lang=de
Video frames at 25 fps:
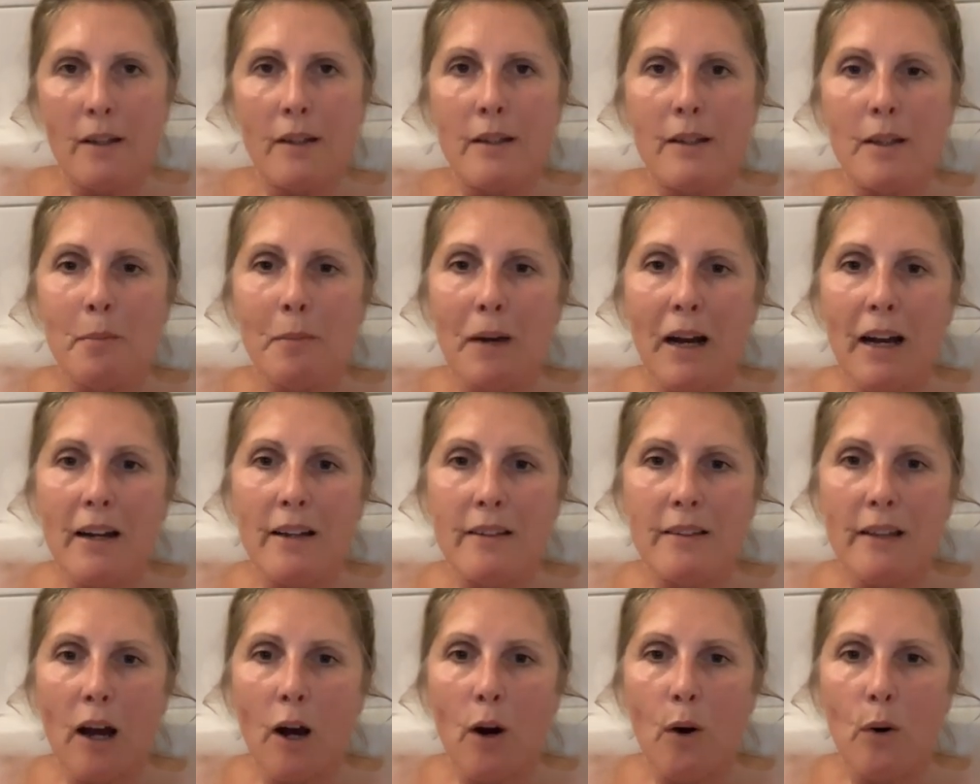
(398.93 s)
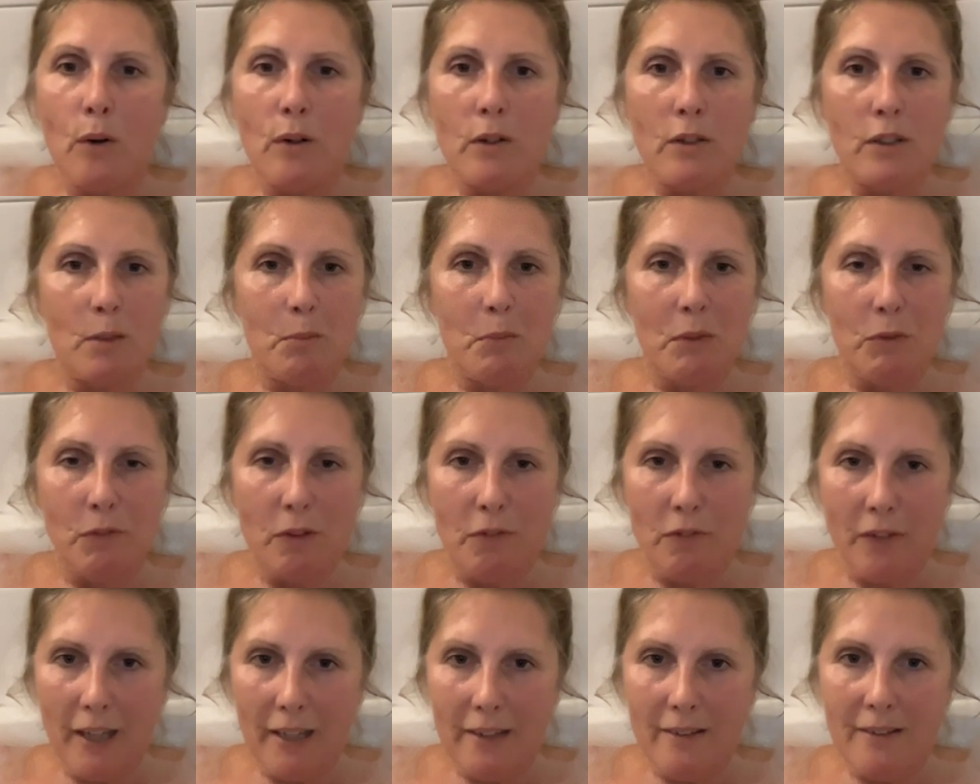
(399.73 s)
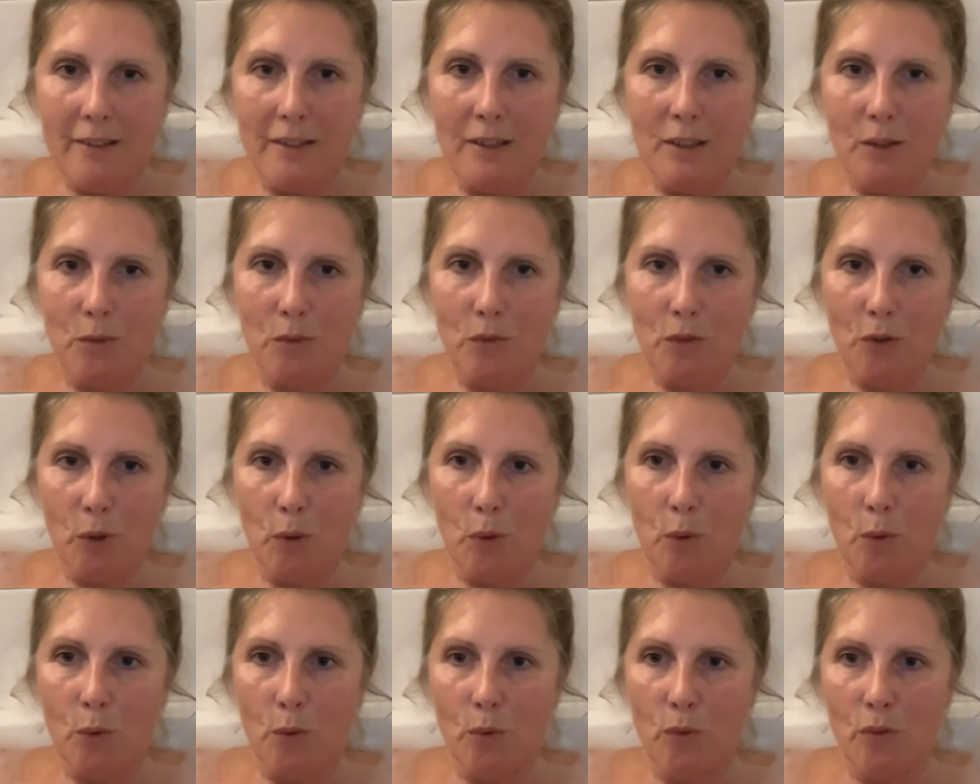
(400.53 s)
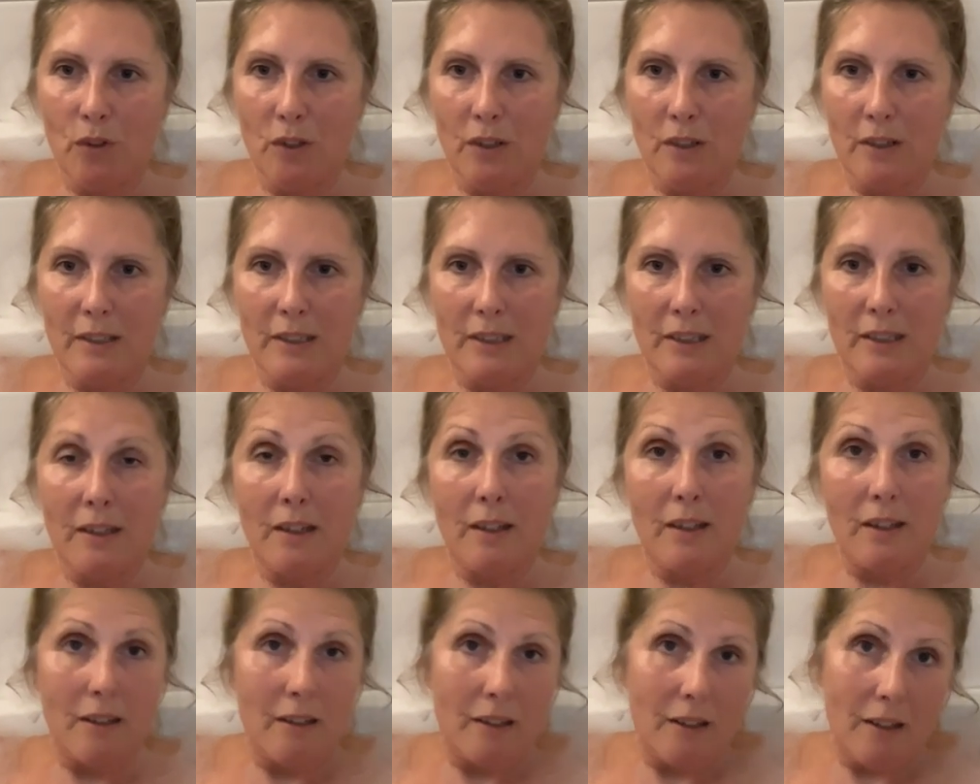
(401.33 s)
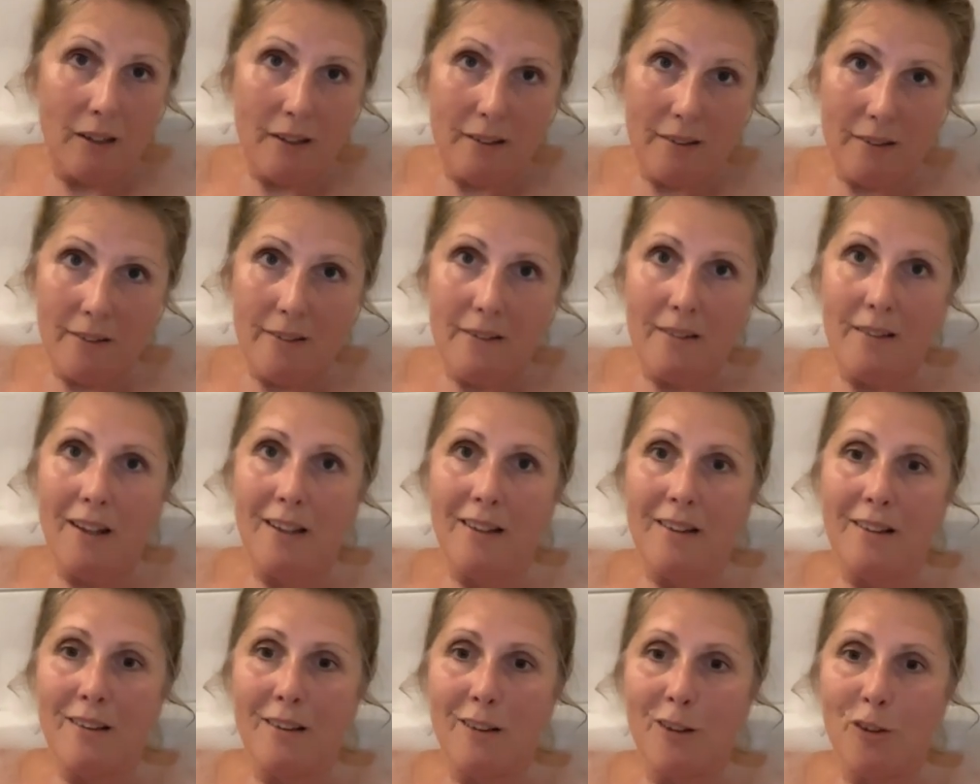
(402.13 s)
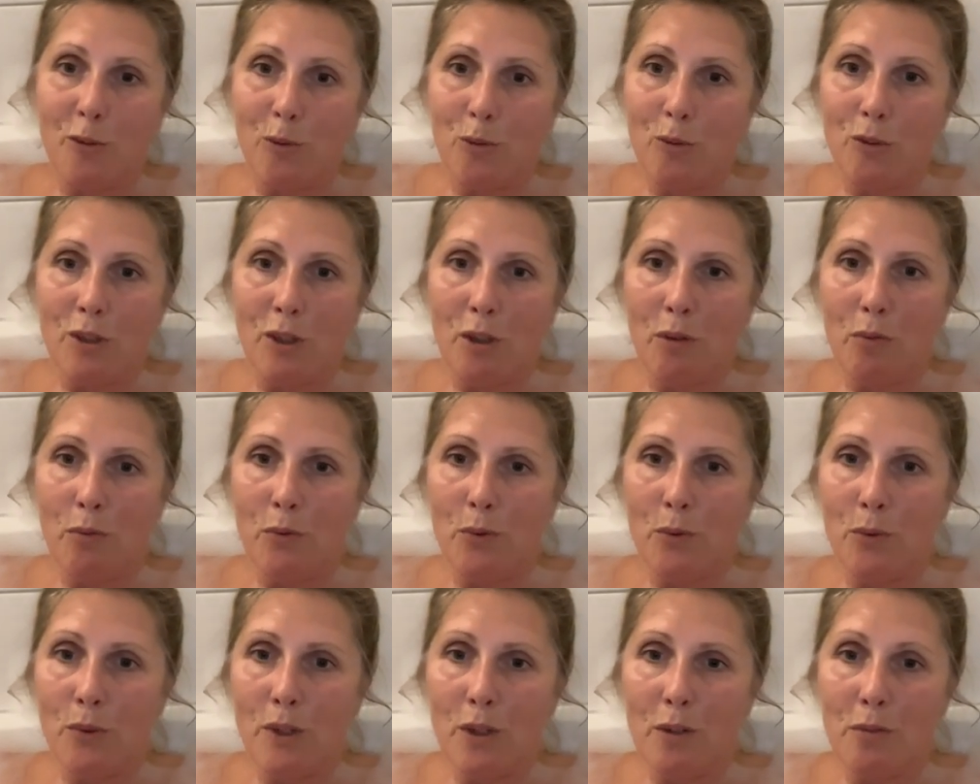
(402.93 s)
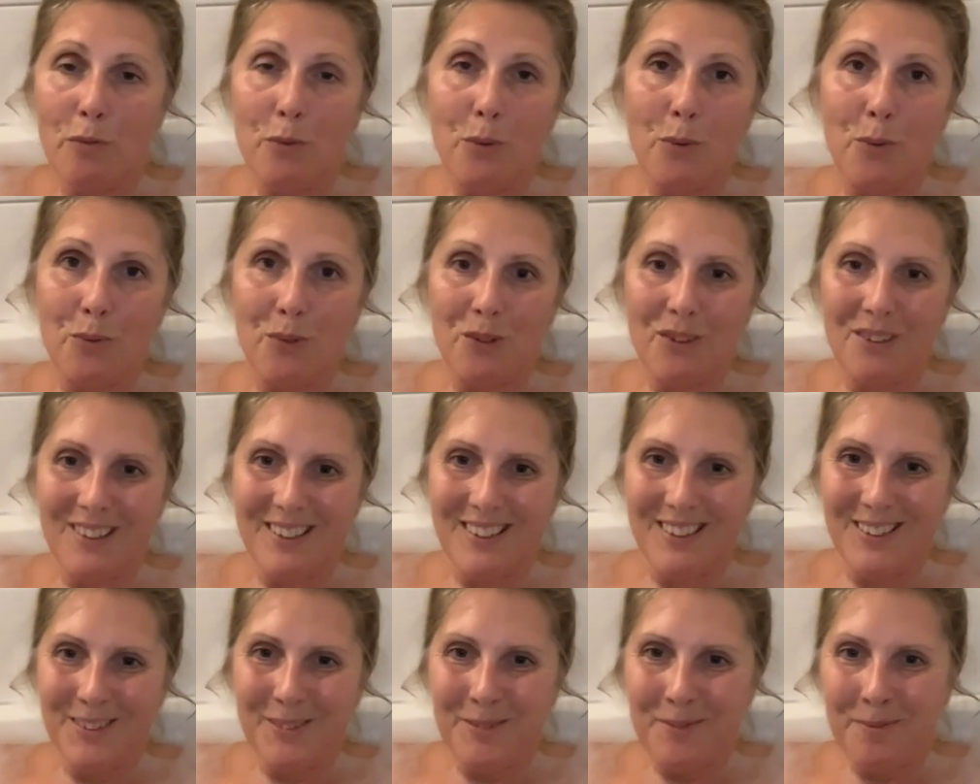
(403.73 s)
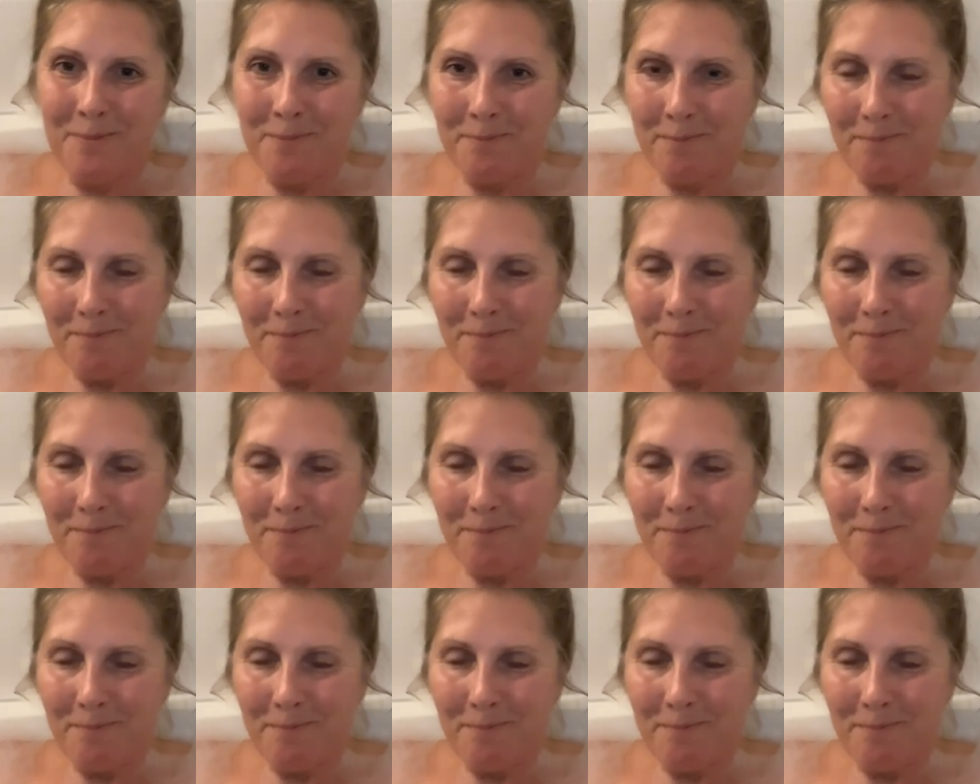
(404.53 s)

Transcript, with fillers: Gemacht auch, damit wir weiterhin unsere Hunde, die existenten und die erfundenen,